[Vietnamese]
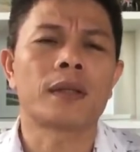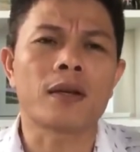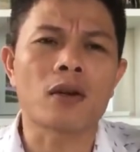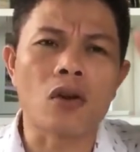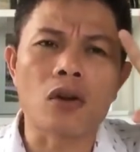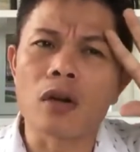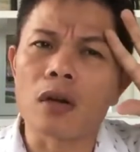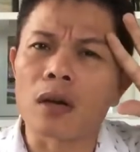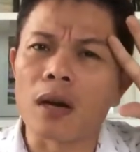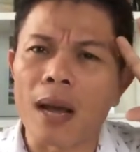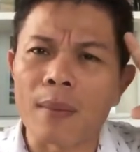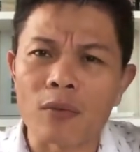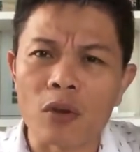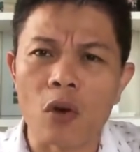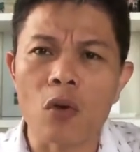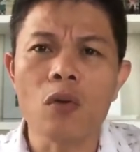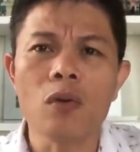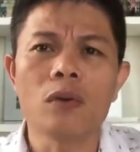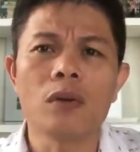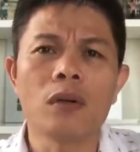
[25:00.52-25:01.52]
cái con đường làm
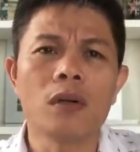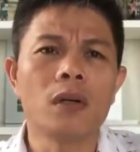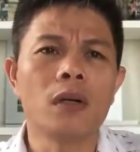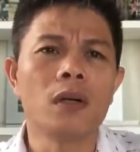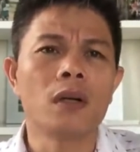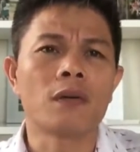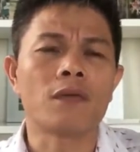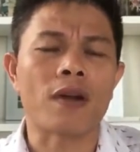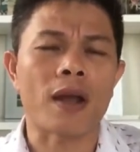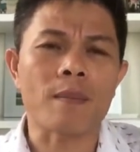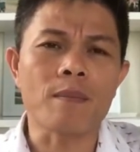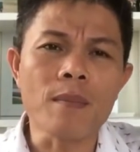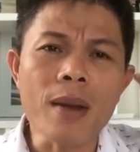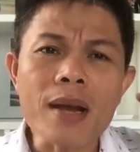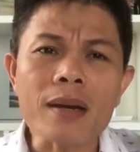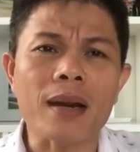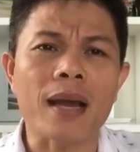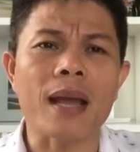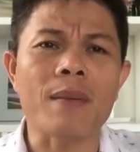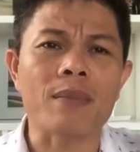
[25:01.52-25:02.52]
chủ và em
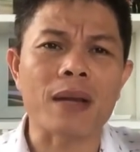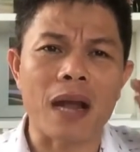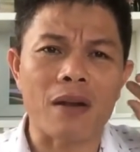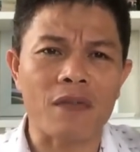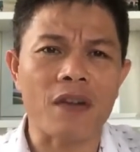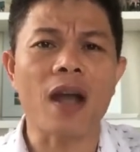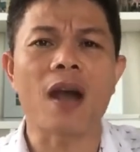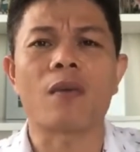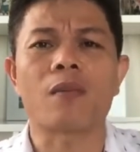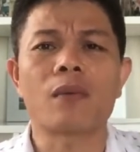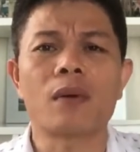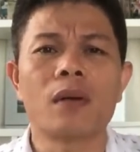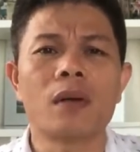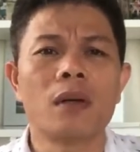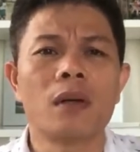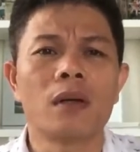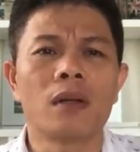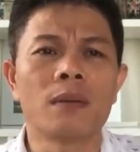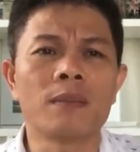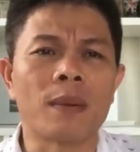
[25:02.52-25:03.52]
biết là em cần phải
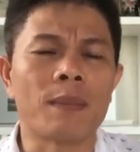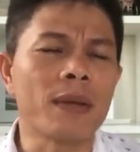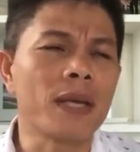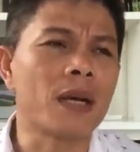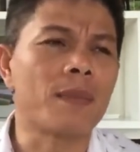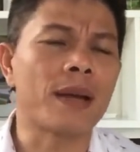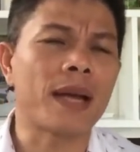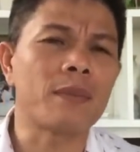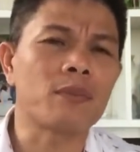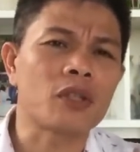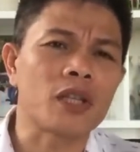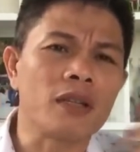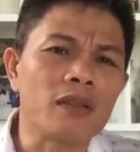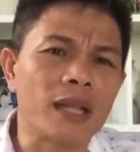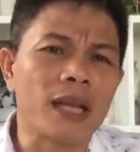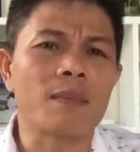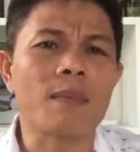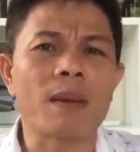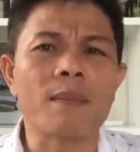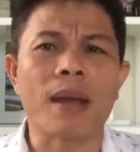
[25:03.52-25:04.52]
học nhưng mà bây giờ mà em
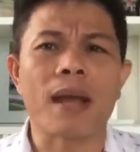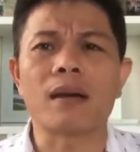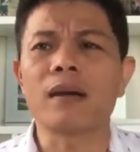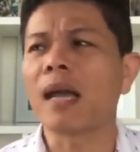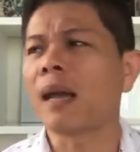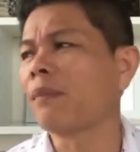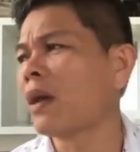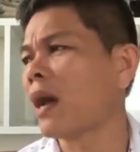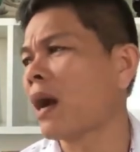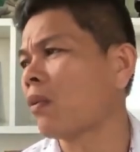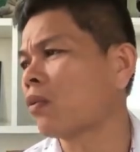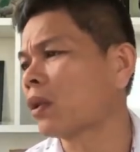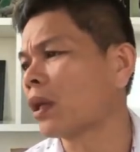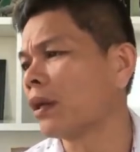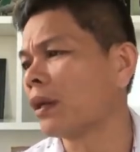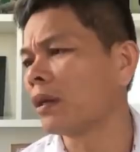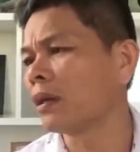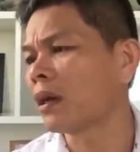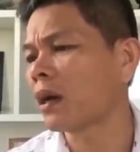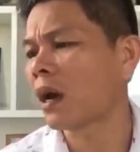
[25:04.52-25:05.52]
xin tiền ba mẹ để em đi học
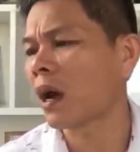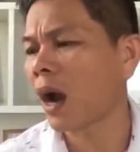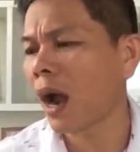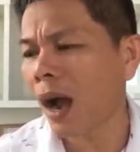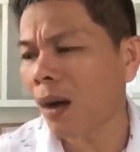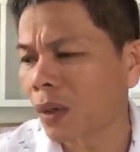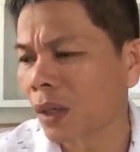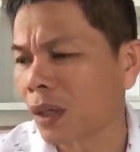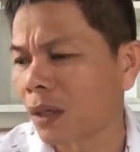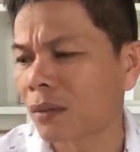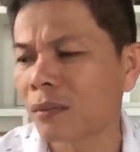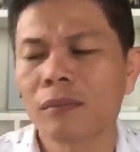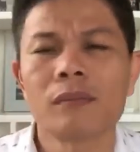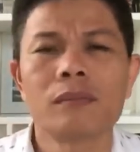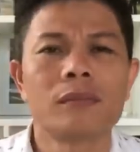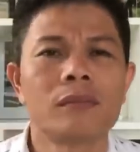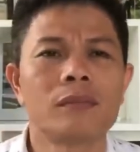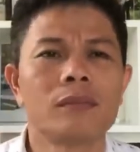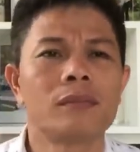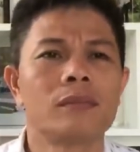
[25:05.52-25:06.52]
thì không được
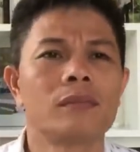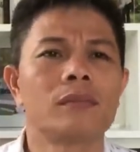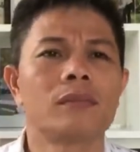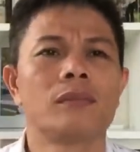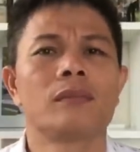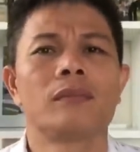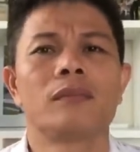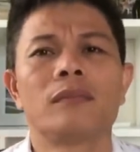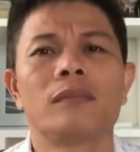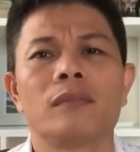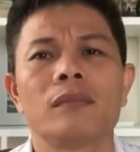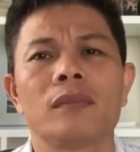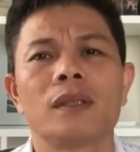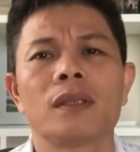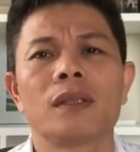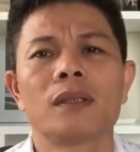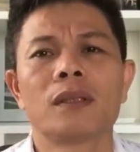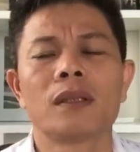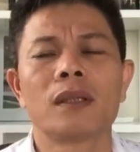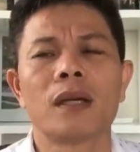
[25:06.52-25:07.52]

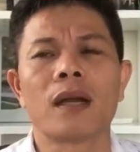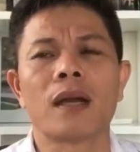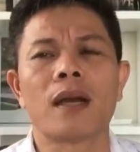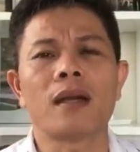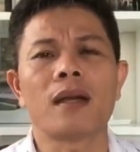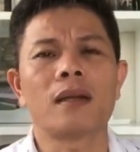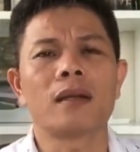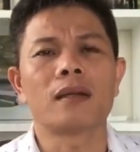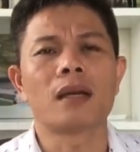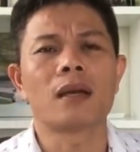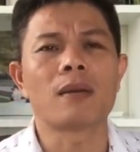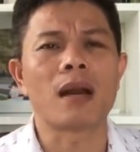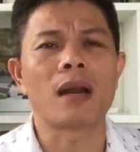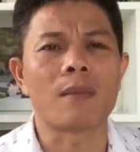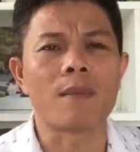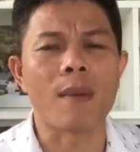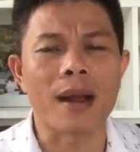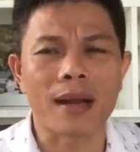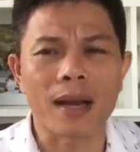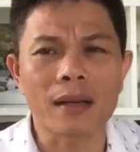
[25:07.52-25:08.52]
à, nên
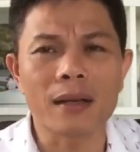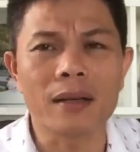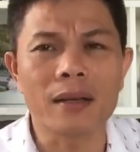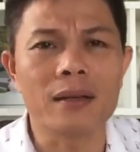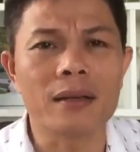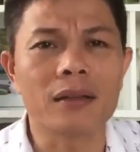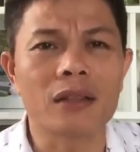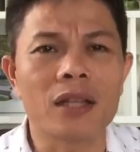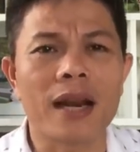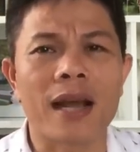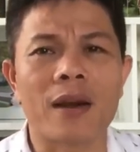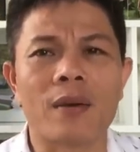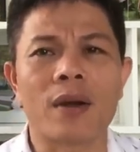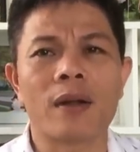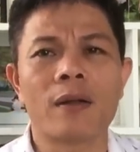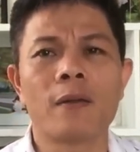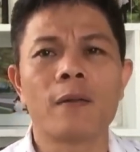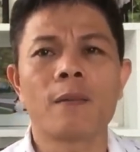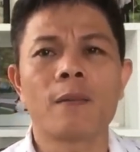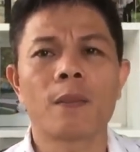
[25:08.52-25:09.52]
là bằng cách gì như thế nào
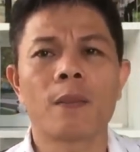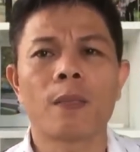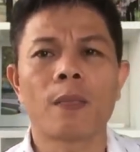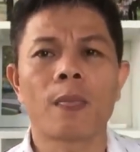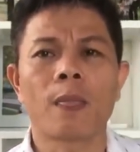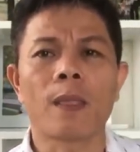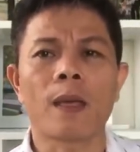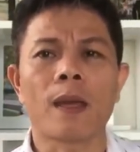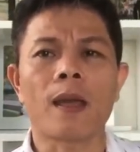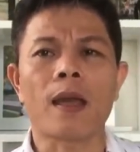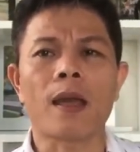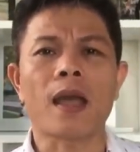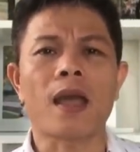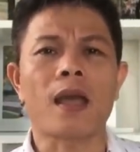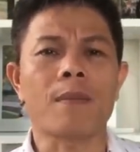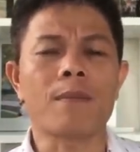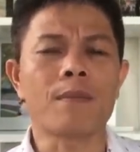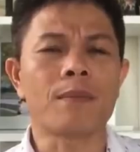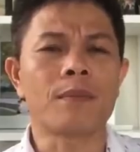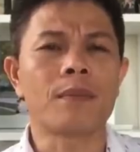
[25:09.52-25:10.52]
ạ à?
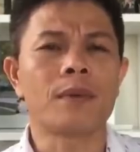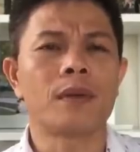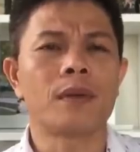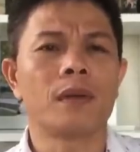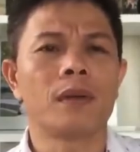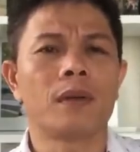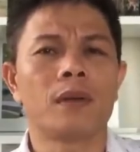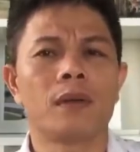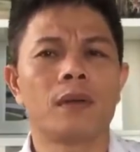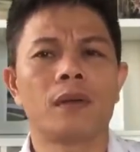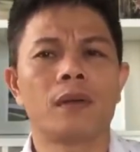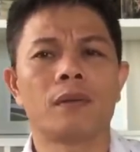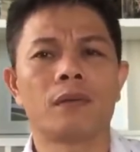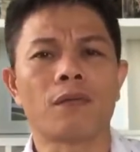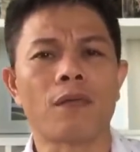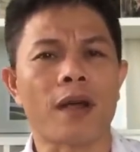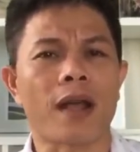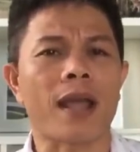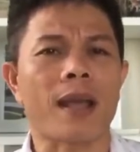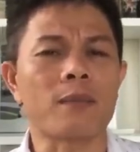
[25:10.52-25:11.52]
em
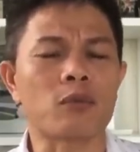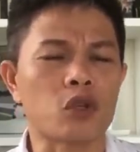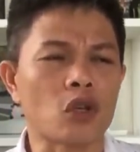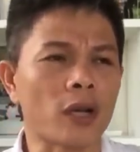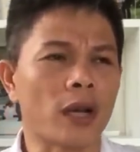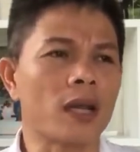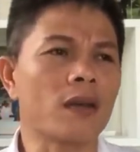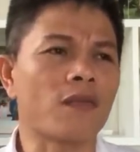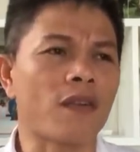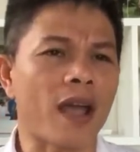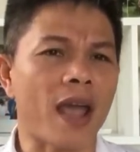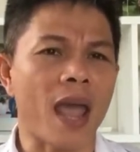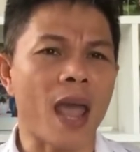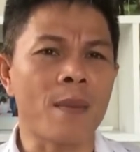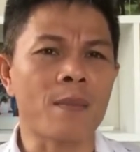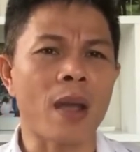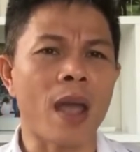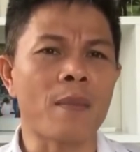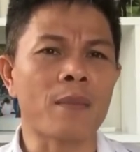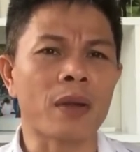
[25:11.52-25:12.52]
về em suy nghĩ và
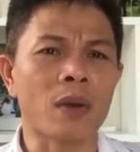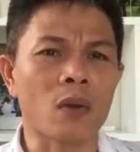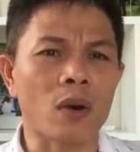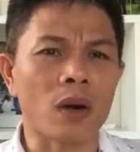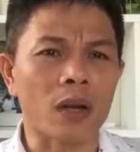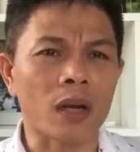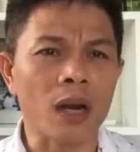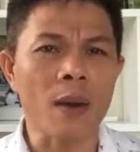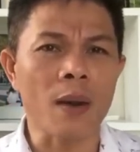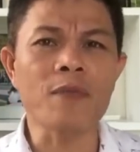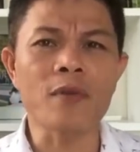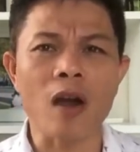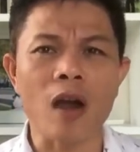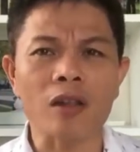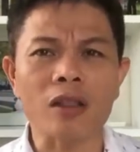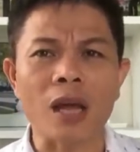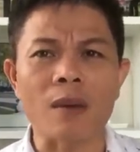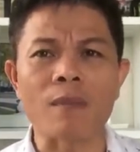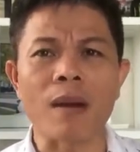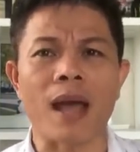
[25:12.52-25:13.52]
em em kêu là góp
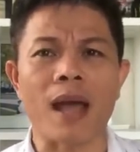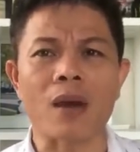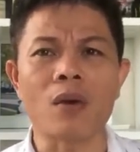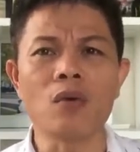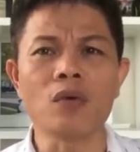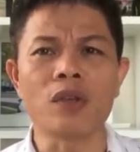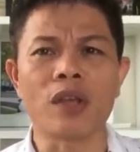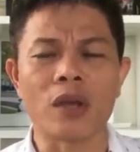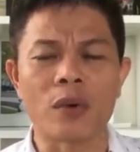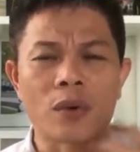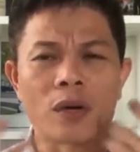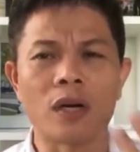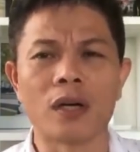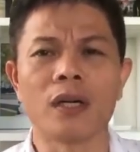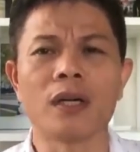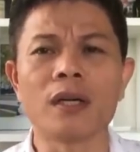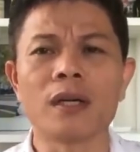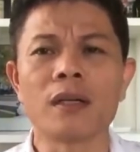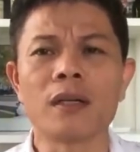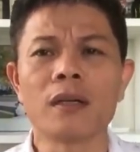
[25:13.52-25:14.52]
gió thành bão nhiều
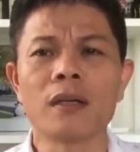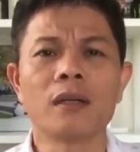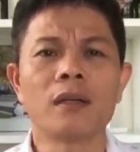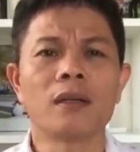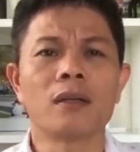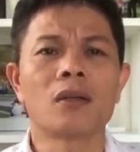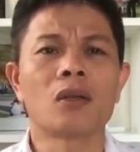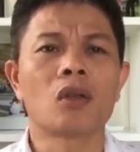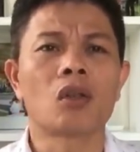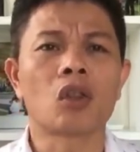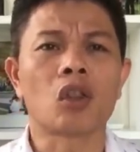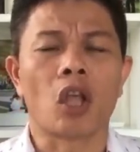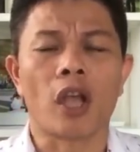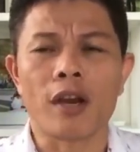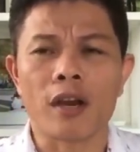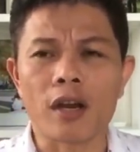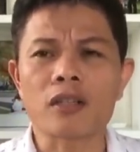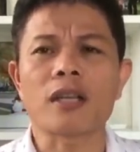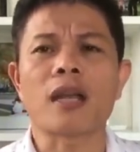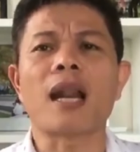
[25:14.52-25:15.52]
người
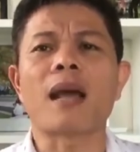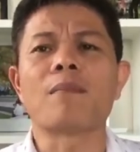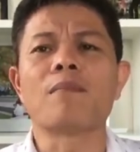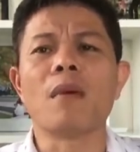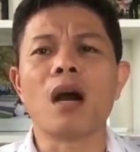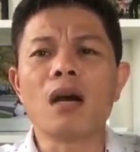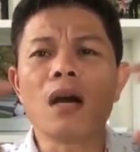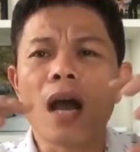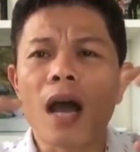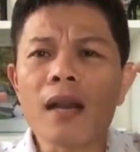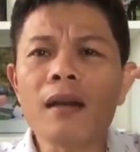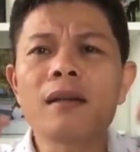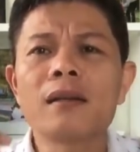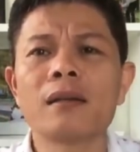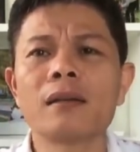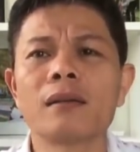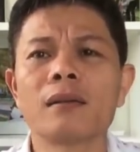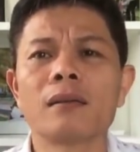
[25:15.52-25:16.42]
thì nó sẽ làm bự lên